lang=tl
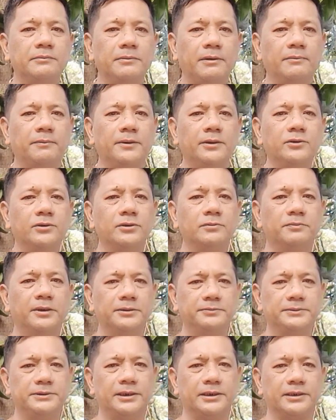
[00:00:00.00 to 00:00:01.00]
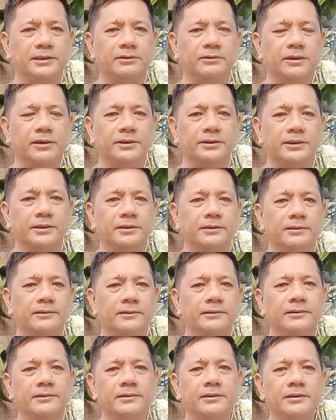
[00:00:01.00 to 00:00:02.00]
pampag good vibes lang yung ating
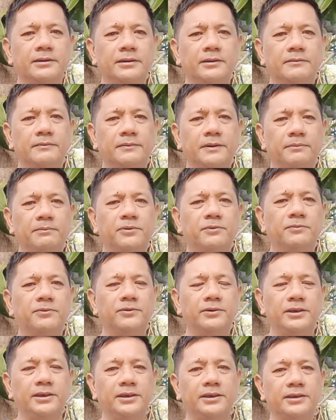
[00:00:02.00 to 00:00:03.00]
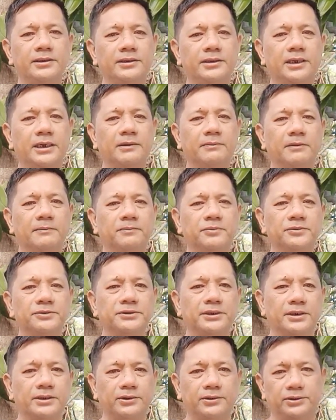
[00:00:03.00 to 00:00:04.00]
pambubuli hindi naman po
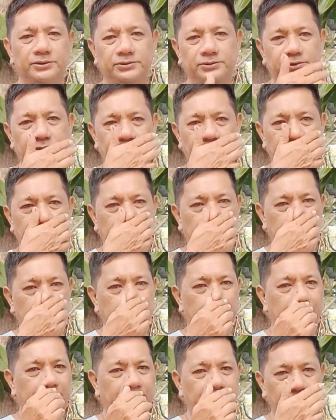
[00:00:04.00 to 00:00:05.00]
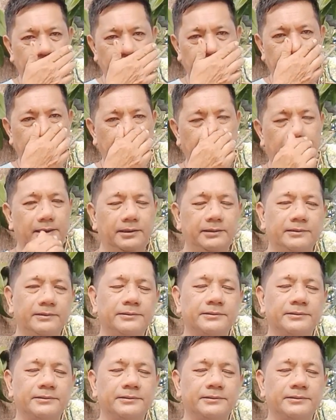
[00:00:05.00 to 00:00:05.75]
seryoso yun na kumbaga